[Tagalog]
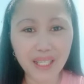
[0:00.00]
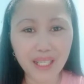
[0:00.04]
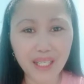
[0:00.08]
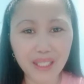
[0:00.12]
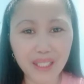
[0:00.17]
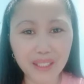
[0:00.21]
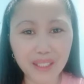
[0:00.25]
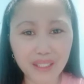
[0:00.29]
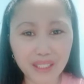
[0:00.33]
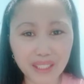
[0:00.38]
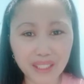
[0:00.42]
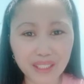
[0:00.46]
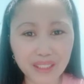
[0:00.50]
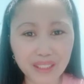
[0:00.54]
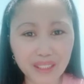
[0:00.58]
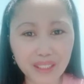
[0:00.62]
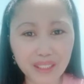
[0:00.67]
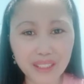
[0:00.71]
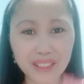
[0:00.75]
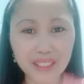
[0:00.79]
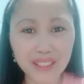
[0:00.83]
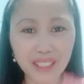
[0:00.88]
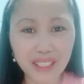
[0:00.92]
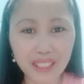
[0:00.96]

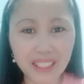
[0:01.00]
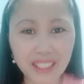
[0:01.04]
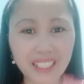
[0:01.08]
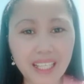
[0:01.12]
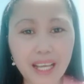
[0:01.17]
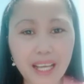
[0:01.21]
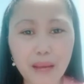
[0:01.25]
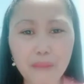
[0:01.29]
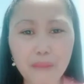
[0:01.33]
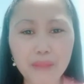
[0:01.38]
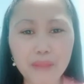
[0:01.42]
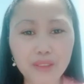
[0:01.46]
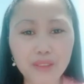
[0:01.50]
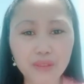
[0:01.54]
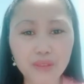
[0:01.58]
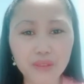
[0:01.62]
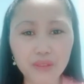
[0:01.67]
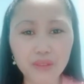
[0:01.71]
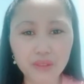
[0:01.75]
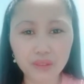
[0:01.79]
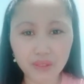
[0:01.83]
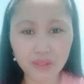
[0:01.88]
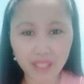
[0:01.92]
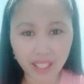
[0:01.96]
greetings na ginamit ko
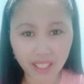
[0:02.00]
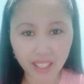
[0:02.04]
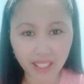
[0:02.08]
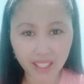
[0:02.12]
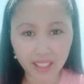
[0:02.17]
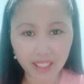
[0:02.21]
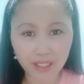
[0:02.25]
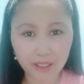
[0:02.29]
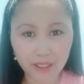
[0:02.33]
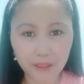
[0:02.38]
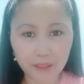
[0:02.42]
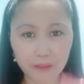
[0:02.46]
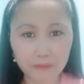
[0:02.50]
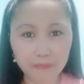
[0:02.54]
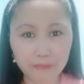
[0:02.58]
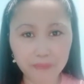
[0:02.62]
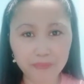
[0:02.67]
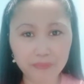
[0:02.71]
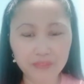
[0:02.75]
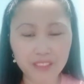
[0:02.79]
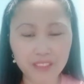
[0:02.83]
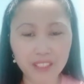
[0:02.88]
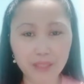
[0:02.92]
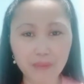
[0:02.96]
today
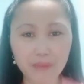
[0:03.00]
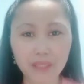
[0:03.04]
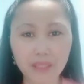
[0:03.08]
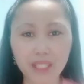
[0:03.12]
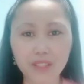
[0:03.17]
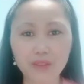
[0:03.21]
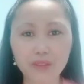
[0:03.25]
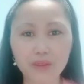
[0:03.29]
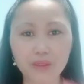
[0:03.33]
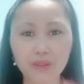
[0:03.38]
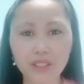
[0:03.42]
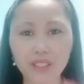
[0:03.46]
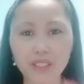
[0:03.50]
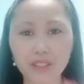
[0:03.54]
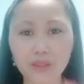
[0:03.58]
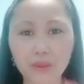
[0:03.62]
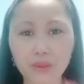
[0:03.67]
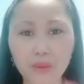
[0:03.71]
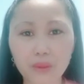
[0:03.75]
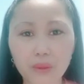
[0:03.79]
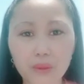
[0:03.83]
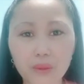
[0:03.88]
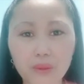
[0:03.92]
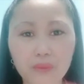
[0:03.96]
sa vlog kong
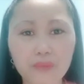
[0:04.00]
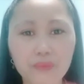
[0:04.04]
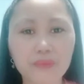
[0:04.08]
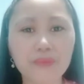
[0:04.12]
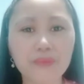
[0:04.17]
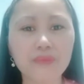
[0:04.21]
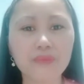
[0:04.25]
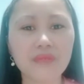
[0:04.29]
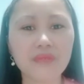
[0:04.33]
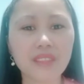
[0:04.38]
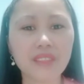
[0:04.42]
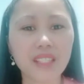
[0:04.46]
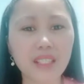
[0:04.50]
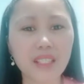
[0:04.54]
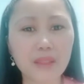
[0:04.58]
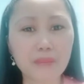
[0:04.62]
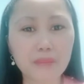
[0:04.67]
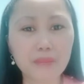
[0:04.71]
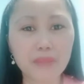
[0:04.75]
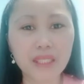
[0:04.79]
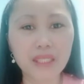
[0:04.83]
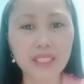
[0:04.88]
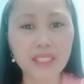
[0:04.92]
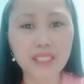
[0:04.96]
ito,
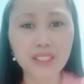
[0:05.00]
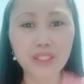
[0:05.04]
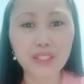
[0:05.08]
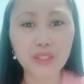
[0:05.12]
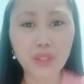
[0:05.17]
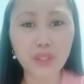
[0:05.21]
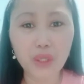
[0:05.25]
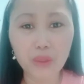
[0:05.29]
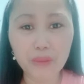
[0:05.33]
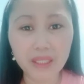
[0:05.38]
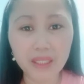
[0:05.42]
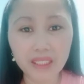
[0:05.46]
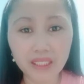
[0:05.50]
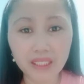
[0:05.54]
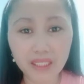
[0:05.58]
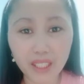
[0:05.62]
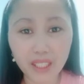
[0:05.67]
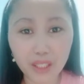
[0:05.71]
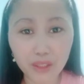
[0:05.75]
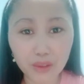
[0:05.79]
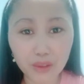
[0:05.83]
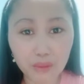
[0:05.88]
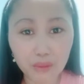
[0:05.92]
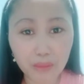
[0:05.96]
please comment
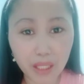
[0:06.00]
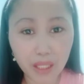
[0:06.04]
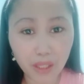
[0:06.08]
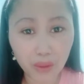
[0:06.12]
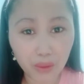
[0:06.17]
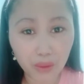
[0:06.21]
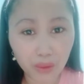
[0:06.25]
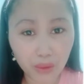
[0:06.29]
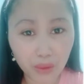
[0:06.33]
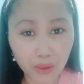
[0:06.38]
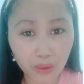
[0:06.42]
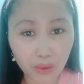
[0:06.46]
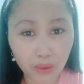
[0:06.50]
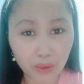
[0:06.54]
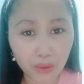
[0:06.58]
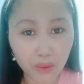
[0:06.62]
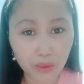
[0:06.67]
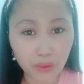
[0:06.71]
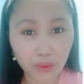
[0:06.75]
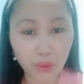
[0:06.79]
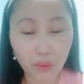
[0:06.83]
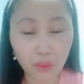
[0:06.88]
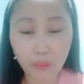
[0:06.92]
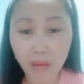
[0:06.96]
down below.
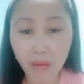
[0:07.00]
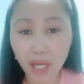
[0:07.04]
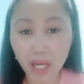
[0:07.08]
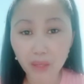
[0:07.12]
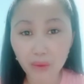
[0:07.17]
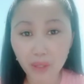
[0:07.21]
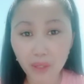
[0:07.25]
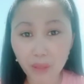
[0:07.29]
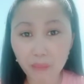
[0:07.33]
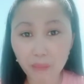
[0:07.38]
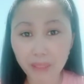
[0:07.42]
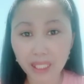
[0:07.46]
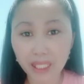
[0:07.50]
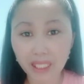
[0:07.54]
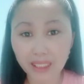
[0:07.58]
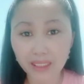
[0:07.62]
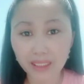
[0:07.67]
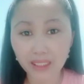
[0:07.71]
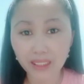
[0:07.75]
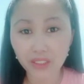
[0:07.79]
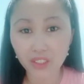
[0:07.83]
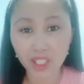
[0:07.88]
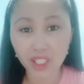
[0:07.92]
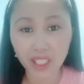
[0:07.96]
Kung bago ka pa lang
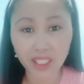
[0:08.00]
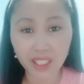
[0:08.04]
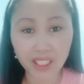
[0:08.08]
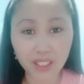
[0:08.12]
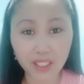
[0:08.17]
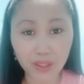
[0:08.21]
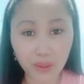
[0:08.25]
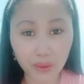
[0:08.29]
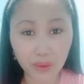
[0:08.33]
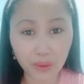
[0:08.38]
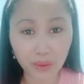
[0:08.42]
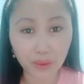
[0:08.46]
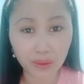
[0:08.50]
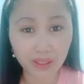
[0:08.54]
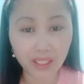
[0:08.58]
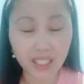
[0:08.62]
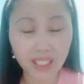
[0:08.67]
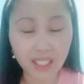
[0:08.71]
sa channel ko,